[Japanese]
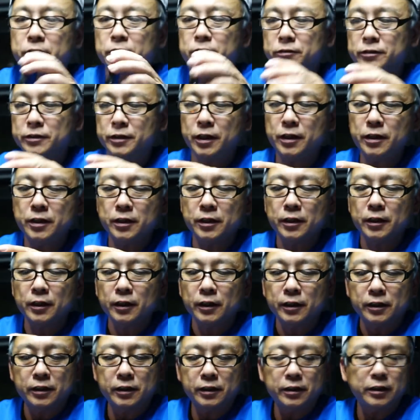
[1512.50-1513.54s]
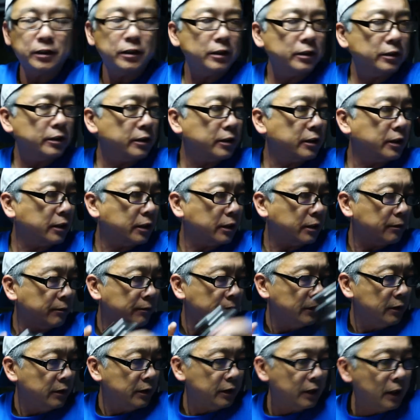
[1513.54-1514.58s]
んでねえー、でね
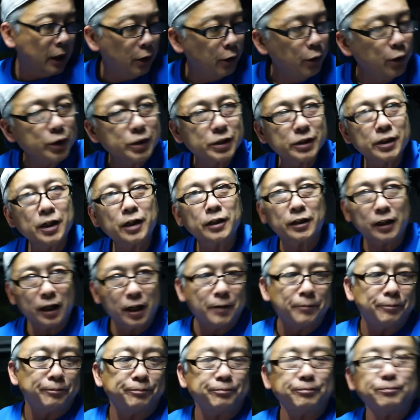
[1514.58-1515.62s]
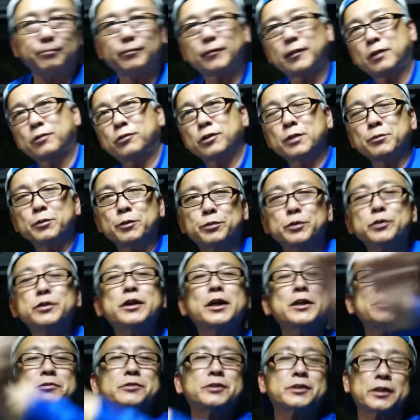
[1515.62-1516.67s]
直し方これはもう分
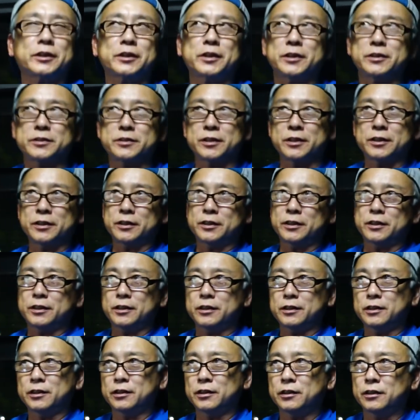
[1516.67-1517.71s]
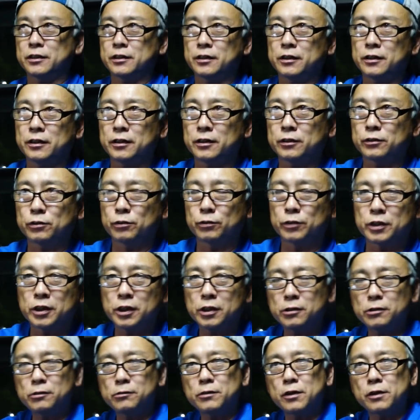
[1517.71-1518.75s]
解するしかないです。えー、っと、
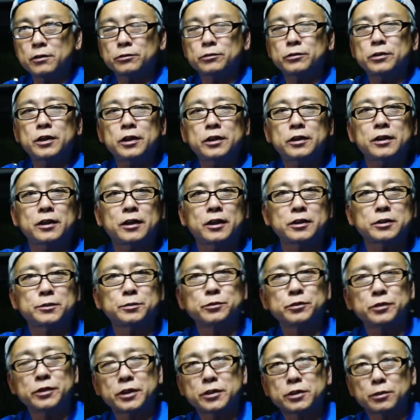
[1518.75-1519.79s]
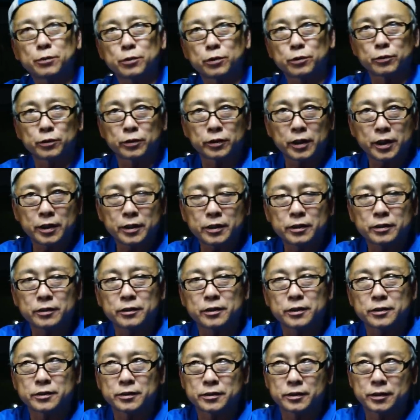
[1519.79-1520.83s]
銀枠の1.8分解した僕ないん
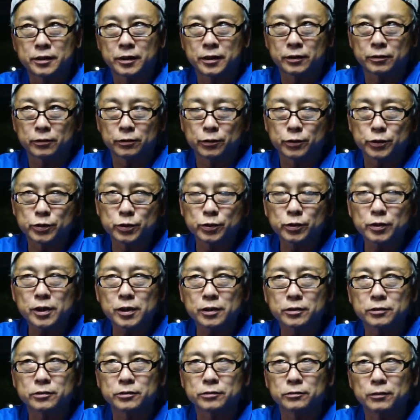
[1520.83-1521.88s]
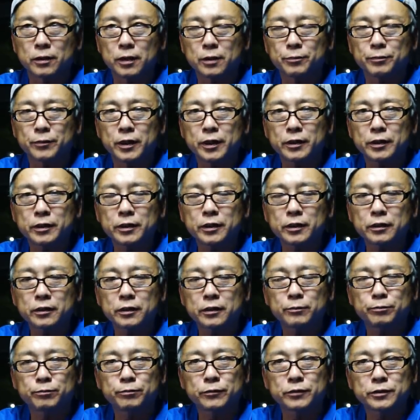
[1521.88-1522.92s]
ですけど、おそらくは前、
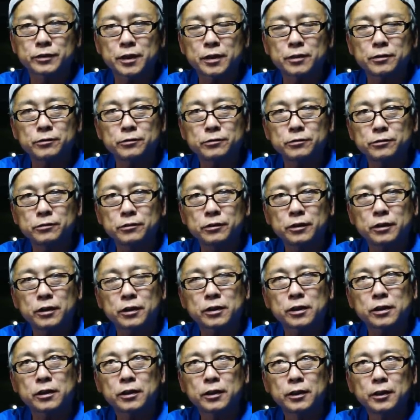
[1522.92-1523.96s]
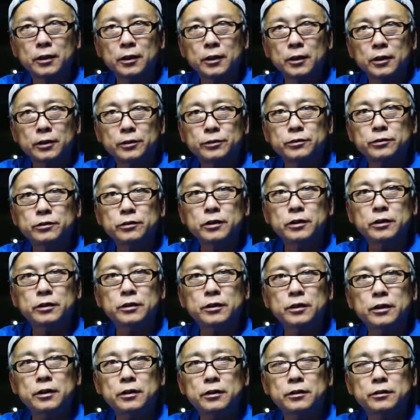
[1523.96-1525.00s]
前軍から抜い
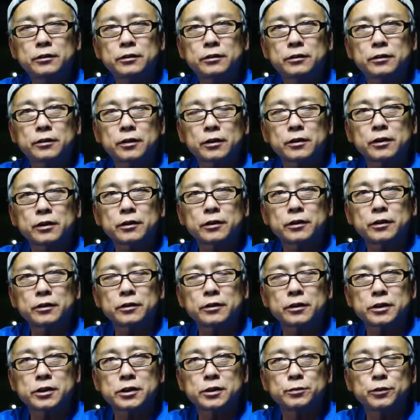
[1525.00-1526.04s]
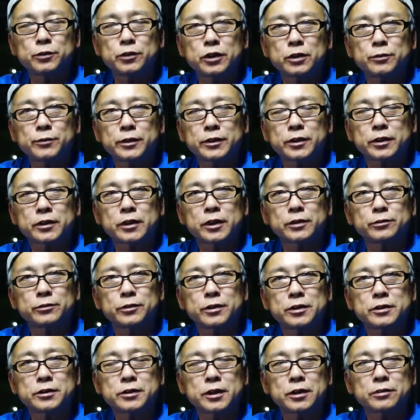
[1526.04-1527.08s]
ていっただけで絞りまでたど
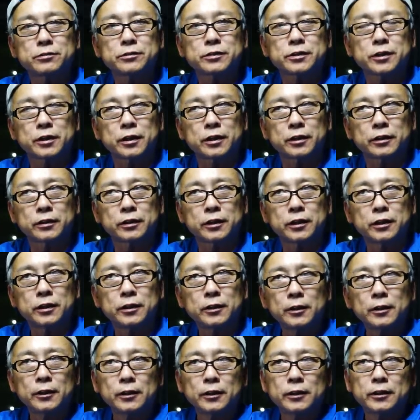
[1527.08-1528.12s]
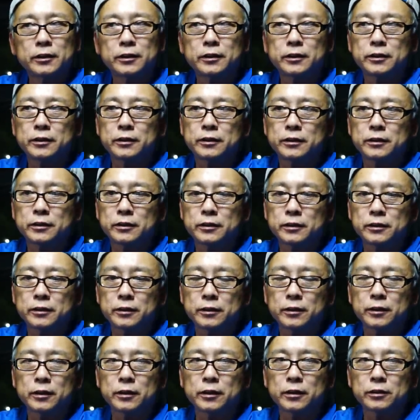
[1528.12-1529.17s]
り着けるんじゃないかな。
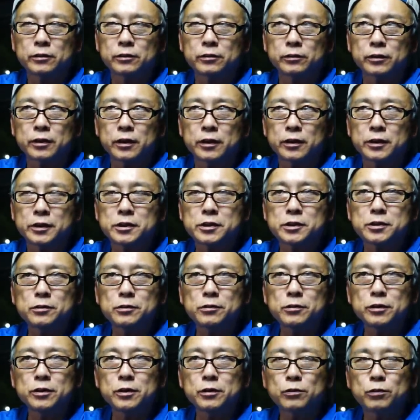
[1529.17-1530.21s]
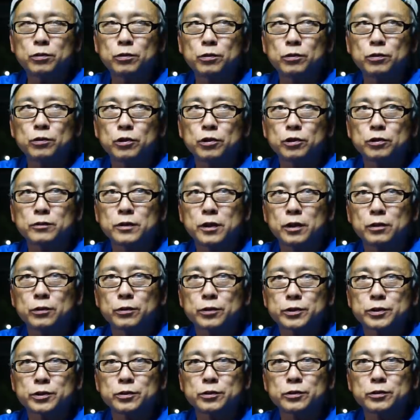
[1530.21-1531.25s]
えー、っとね、必要な工具は
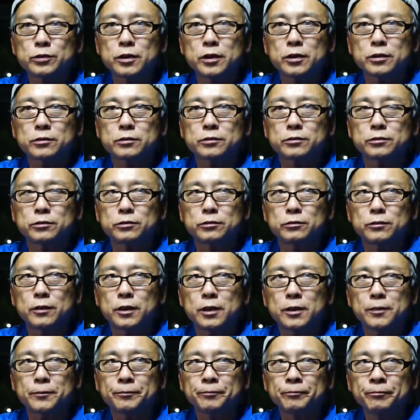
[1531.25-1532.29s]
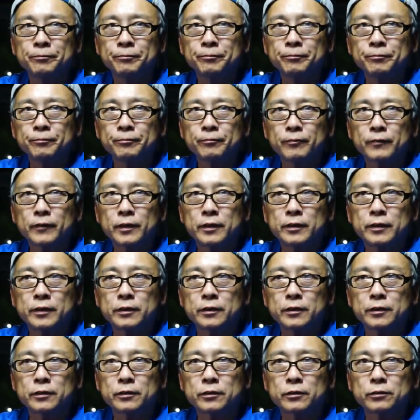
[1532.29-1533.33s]
おそらくは、
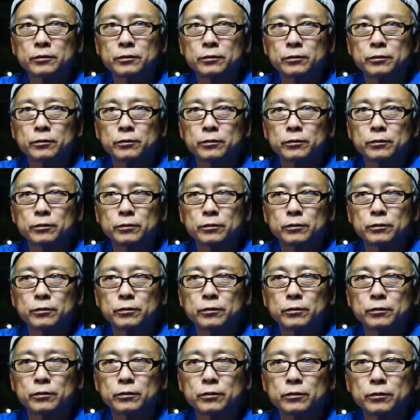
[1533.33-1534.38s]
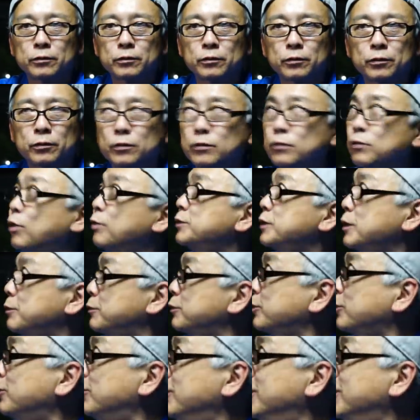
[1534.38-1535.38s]
えー、っと、ゴム手袋。